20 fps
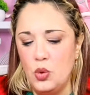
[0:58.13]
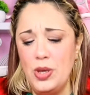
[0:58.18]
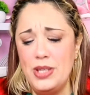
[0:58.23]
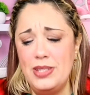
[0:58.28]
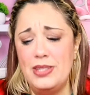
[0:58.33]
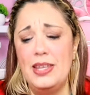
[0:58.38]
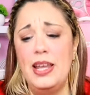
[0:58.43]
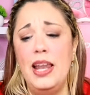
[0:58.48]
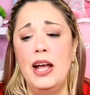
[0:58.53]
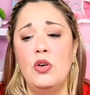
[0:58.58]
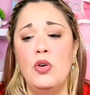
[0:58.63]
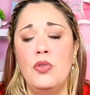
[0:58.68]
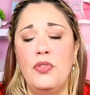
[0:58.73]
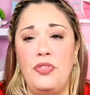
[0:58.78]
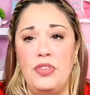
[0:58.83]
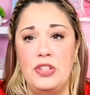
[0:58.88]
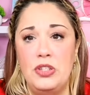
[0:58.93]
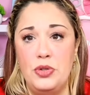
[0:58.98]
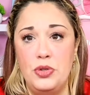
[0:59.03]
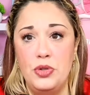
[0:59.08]
Questa è la
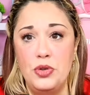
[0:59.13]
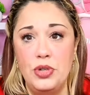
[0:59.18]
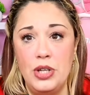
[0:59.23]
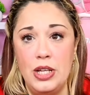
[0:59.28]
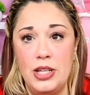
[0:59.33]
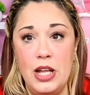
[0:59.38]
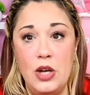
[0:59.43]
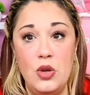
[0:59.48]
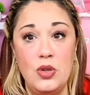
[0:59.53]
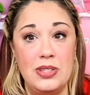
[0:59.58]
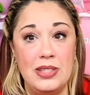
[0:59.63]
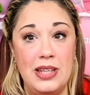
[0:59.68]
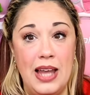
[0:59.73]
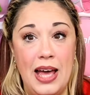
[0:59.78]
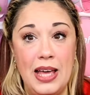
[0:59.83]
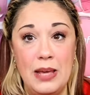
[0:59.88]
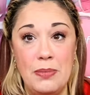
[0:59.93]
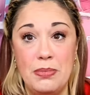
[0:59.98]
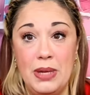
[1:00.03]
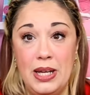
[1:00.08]
confezione dello
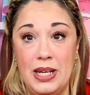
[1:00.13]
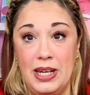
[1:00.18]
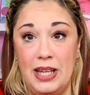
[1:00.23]
slime